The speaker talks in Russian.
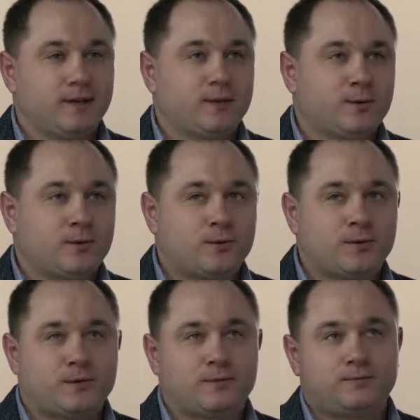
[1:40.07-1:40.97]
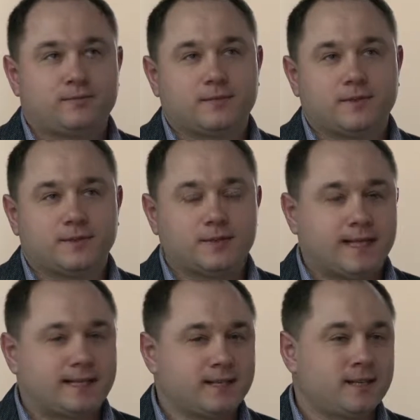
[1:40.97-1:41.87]
Но э,
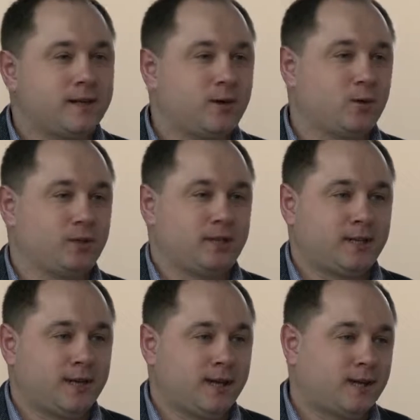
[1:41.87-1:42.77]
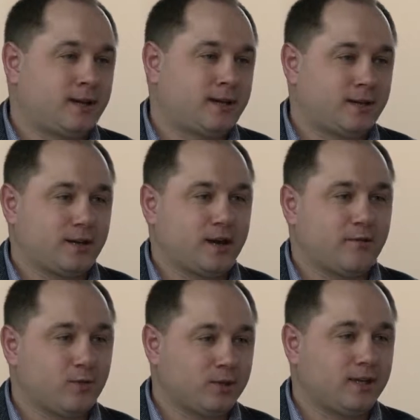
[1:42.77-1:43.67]
это не охота на
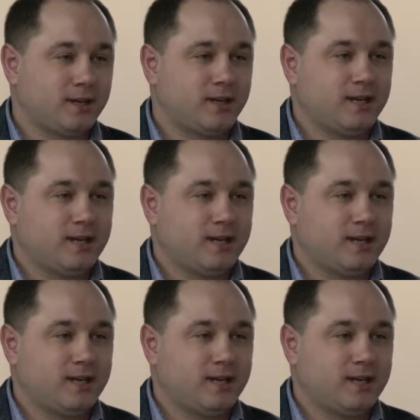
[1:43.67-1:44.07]
кого-то,